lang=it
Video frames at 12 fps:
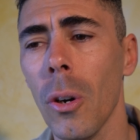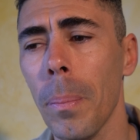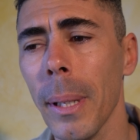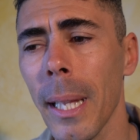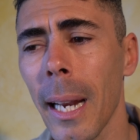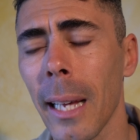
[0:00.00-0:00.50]
Ho
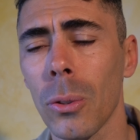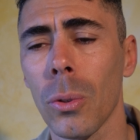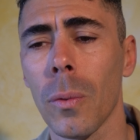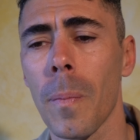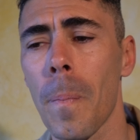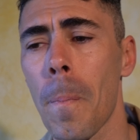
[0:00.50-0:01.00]

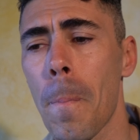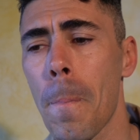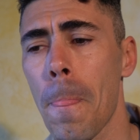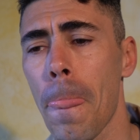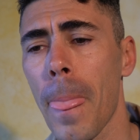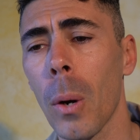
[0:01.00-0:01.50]
pedalato mh,
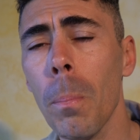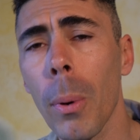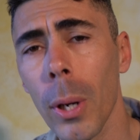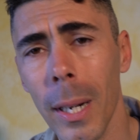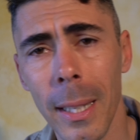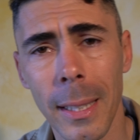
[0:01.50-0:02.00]
mm, un
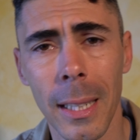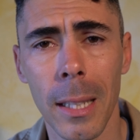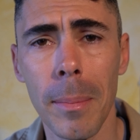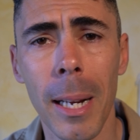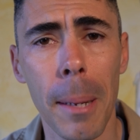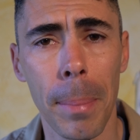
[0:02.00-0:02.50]
po' nelle
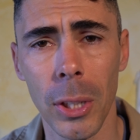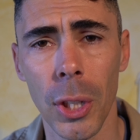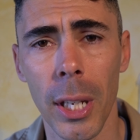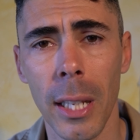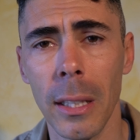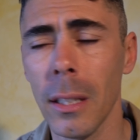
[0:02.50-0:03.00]
settimane
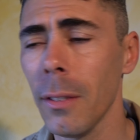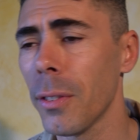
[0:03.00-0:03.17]
precedenti,